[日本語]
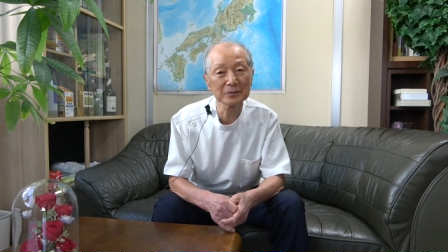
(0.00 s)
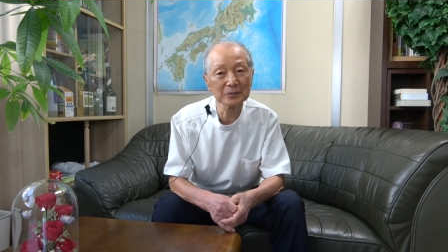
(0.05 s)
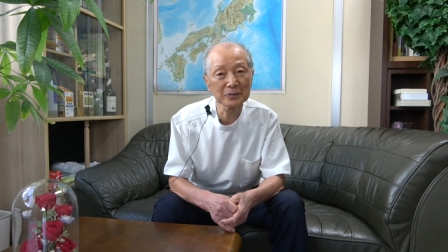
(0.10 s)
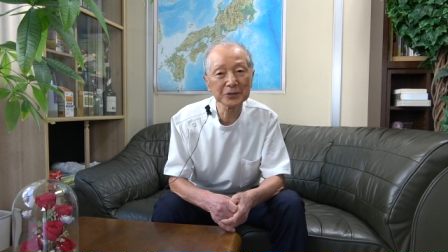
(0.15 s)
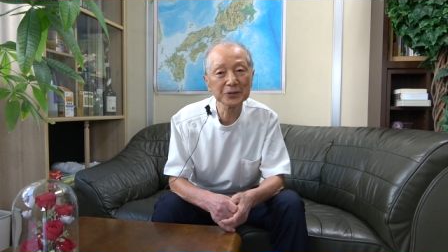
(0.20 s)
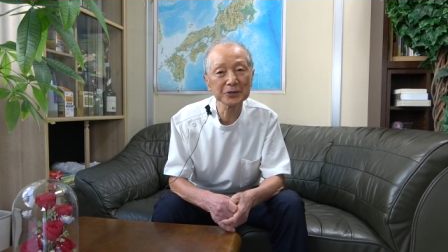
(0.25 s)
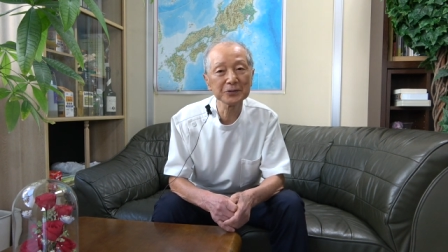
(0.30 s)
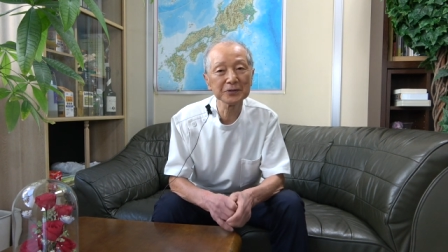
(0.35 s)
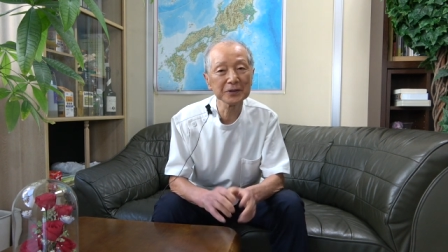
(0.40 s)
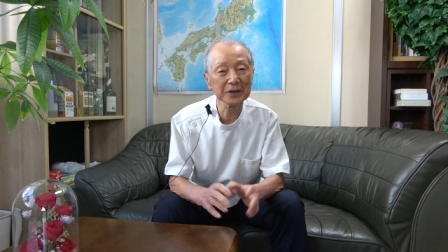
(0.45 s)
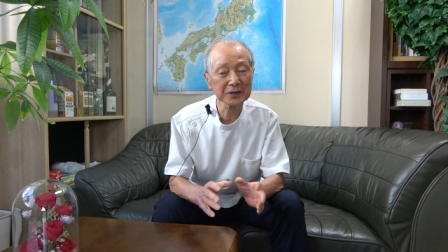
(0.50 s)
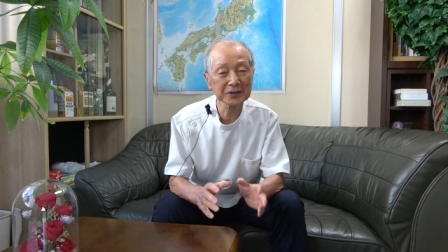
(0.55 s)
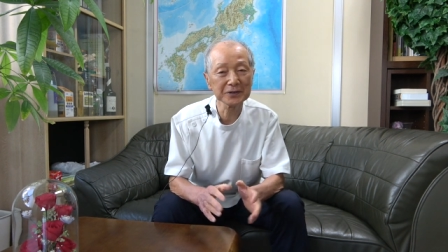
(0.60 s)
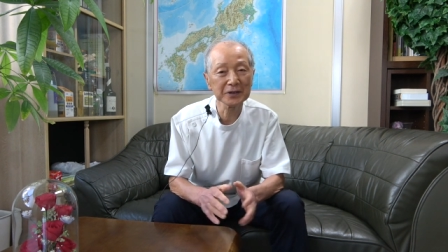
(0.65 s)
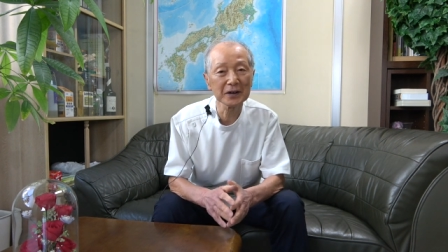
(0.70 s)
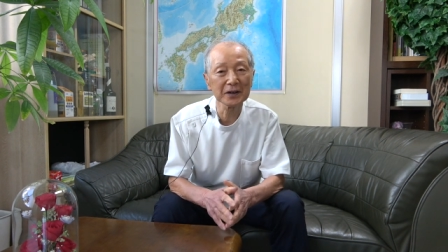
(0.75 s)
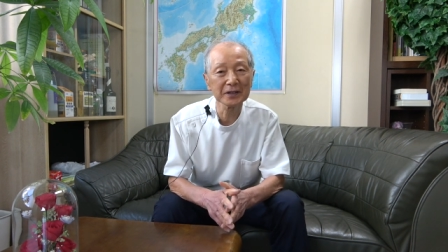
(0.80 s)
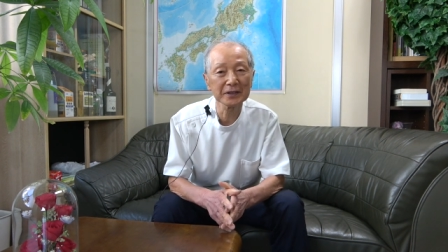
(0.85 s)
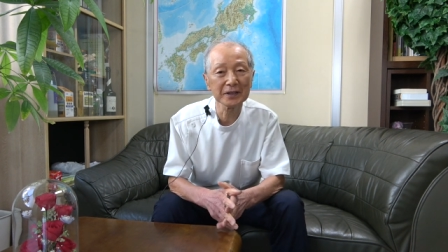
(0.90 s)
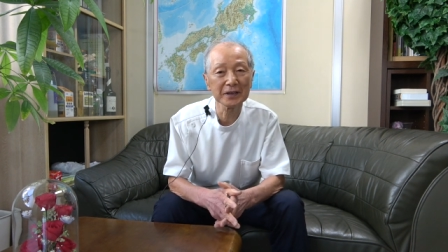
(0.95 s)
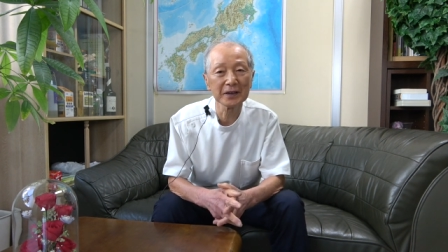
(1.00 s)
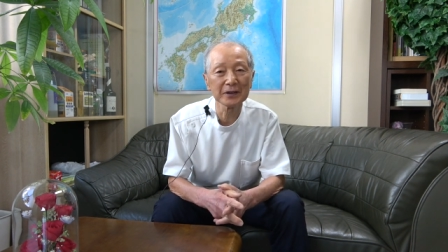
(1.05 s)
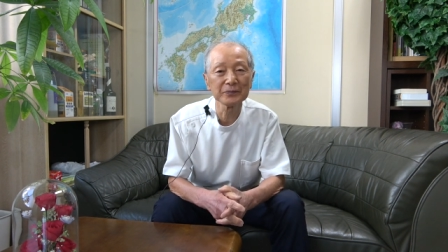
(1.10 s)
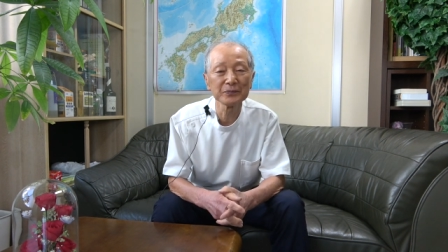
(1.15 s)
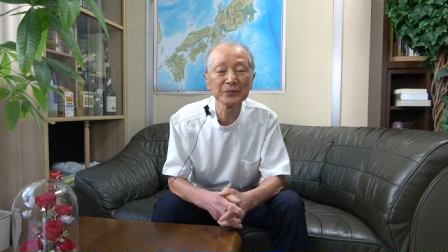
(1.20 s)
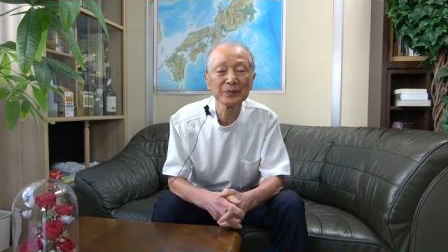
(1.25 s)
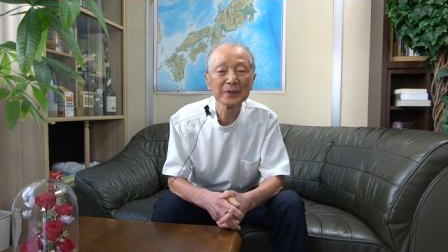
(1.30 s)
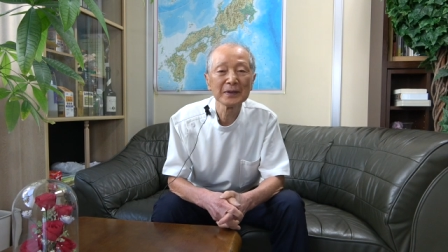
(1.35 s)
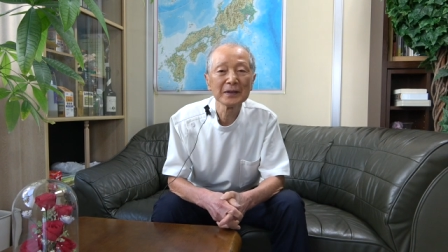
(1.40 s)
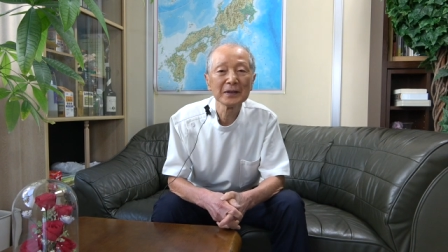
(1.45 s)
蓄積されて
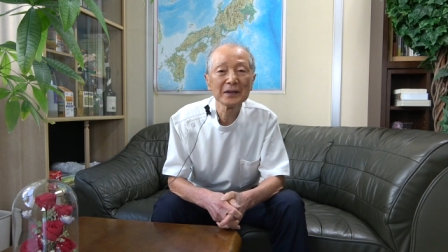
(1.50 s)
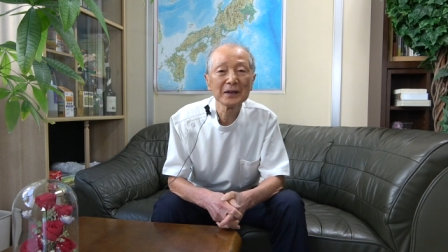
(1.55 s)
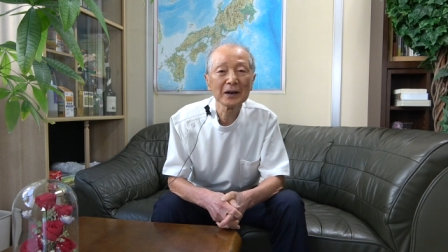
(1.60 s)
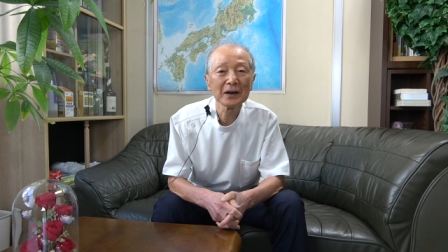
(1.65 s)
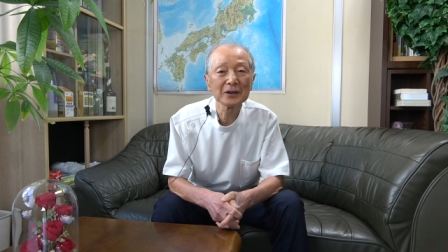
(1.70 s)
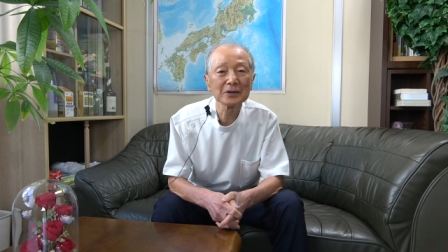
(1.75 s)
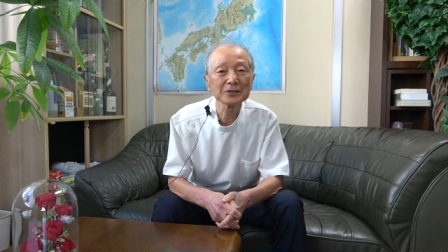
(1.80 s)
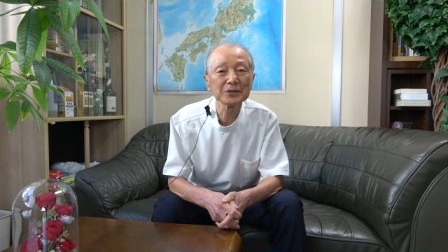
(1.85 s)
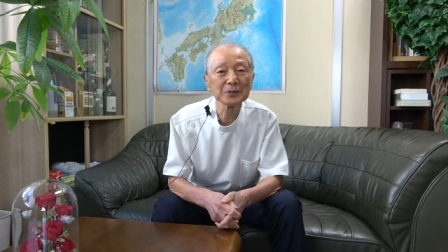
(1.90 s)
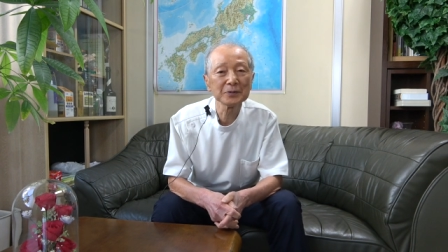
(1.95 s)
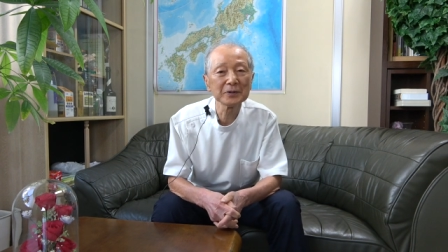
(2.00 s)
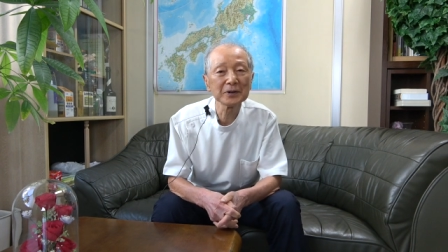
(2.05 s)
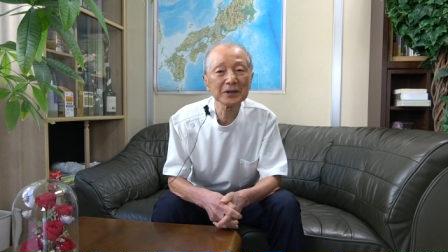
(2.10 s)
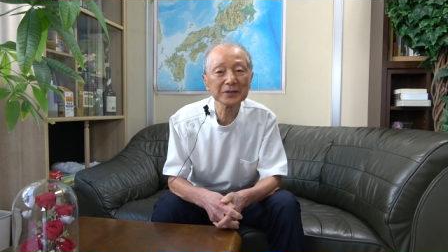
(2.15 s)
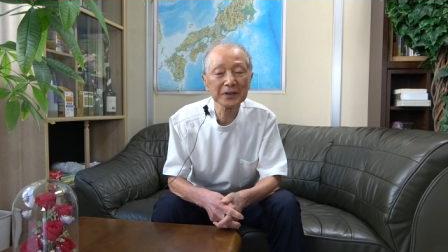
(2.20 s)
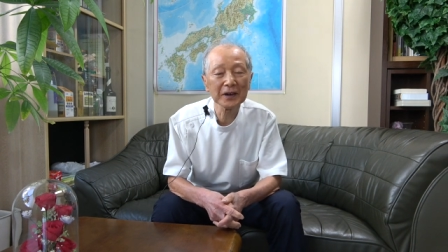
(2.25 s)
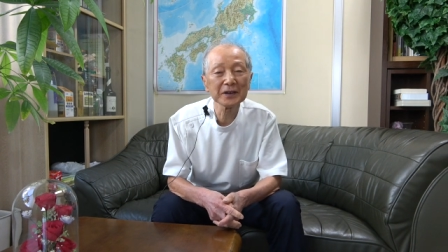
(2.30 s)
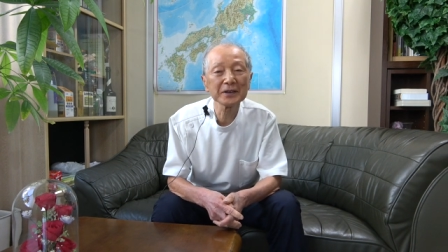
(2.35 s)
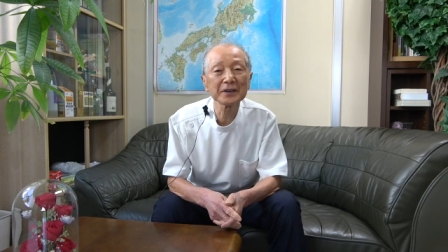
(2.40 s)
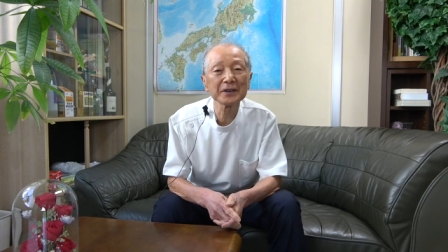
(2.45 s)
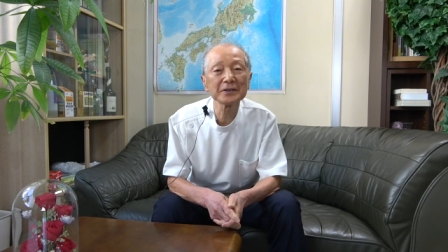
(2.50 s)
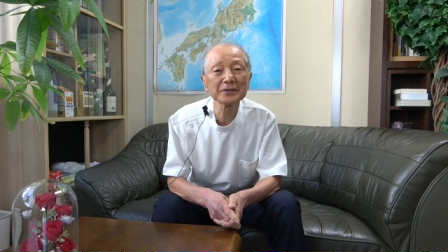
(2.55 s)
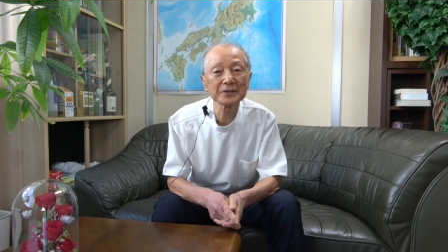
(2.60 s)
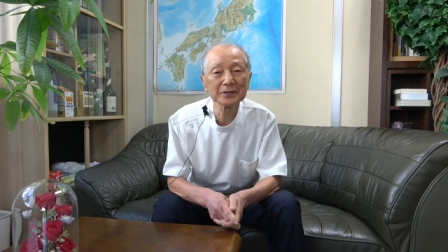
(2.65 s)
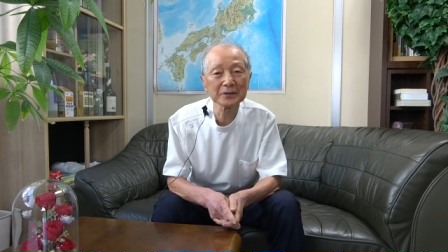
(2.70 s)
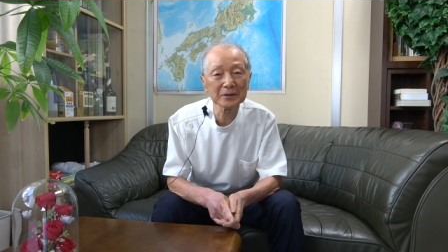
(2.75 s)
あの自分が体験す